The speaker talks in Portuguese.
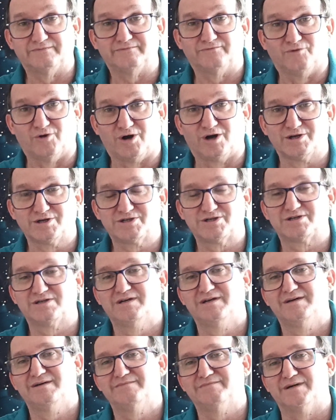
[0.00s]
forte,
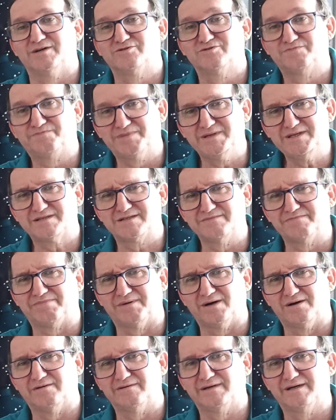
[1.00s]
mas o
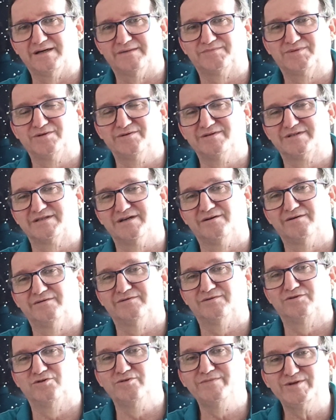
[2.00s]
principal é a
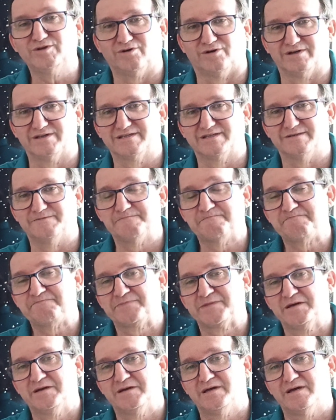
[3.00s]
poluição luminosa.
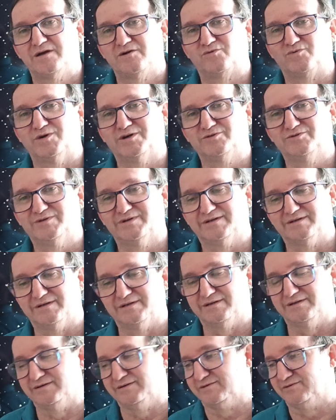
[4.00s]
Quando
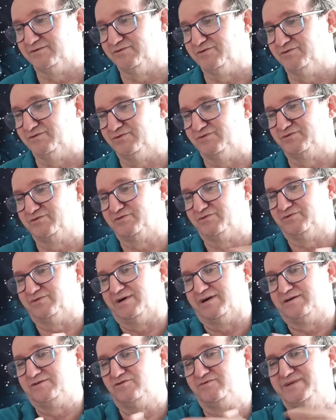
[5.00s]
a,
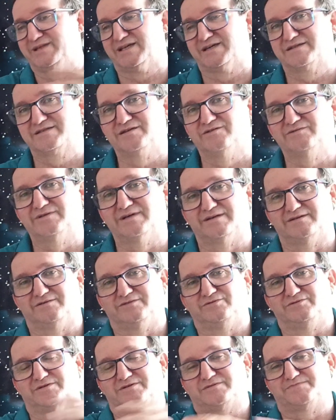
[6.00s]
a, a iluminação da,
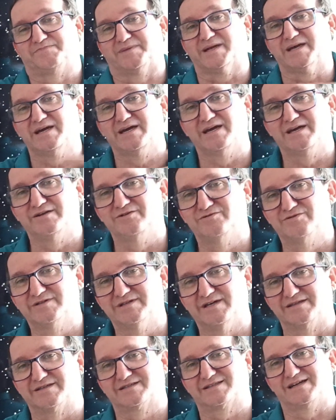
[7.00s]
dos prédios,
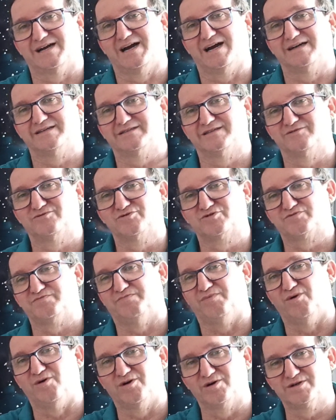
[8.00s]
das casas, dos
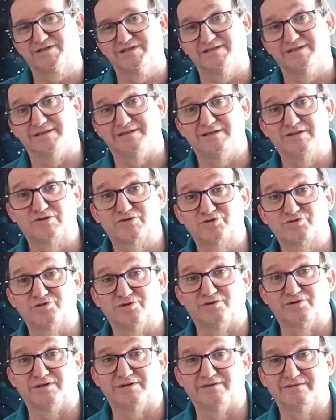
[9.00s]
postes
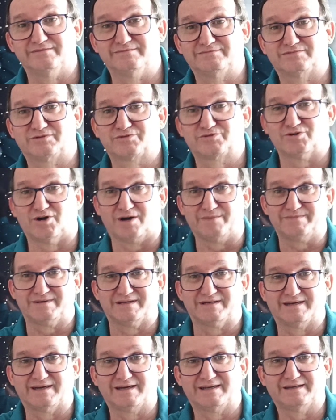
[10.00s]
so, é,
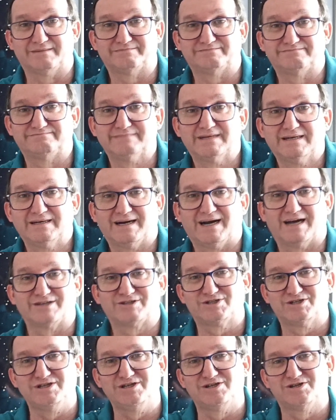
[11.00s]
sobe, ela
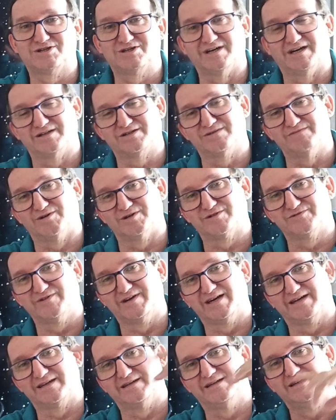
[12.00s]
atinge a
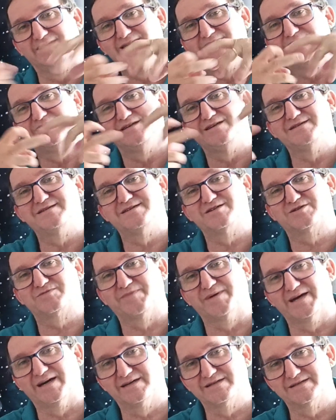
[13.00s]
atmosfera e
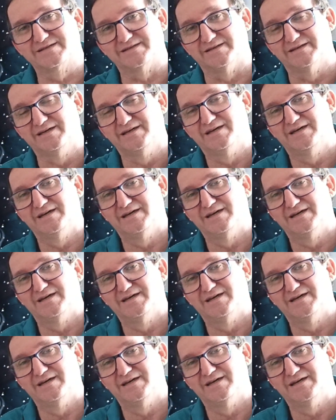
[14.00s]
dispersa